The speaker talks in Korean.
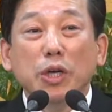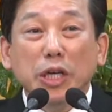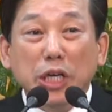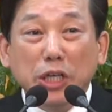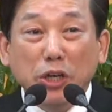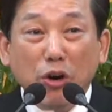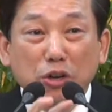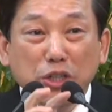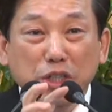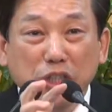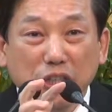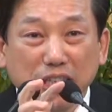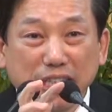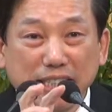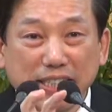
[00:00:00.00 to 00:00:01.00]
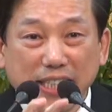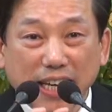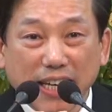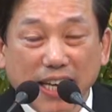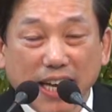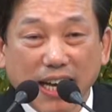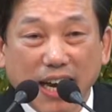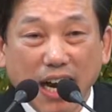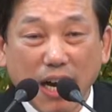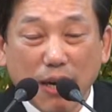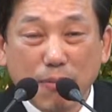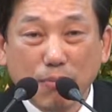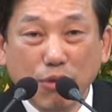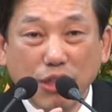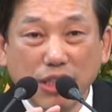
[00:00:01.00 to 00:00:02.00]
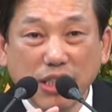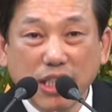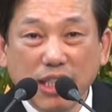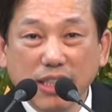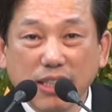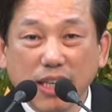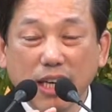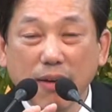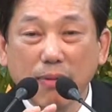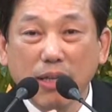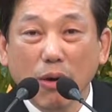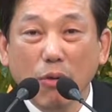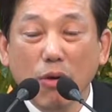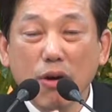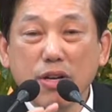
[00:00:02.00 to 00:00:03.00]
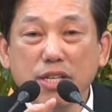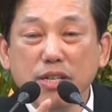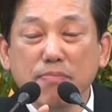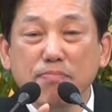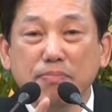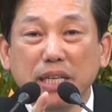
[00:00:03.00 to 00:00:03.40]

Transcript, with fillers: 영적인 세계가 물질 세계보다 훨씬